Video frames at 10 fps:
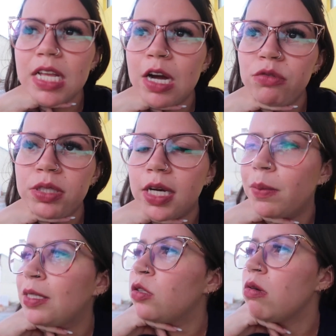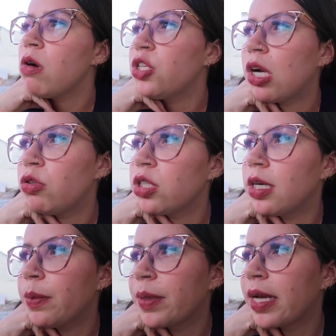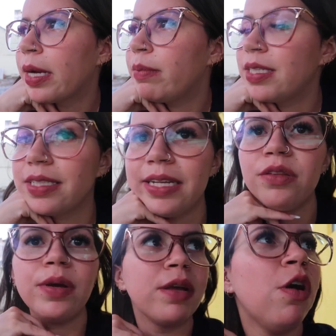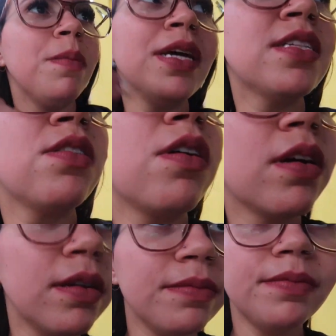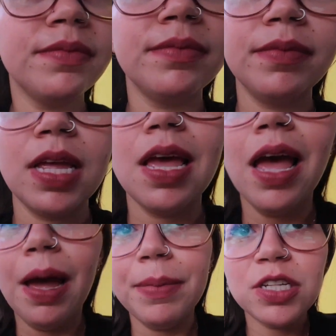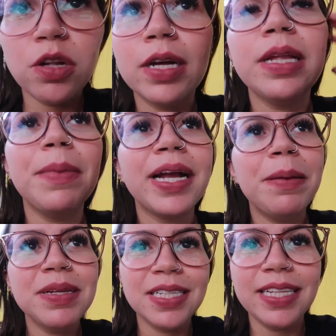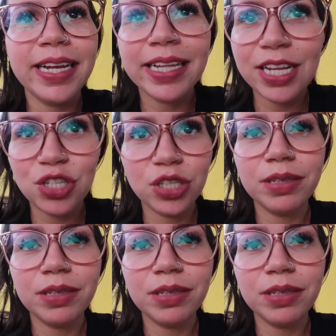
caldo de cano. Matheus não gosta de caldo de cano porque a cabeça dele É igual a minha sogra. Minha sogra também, a cabeça dela tá de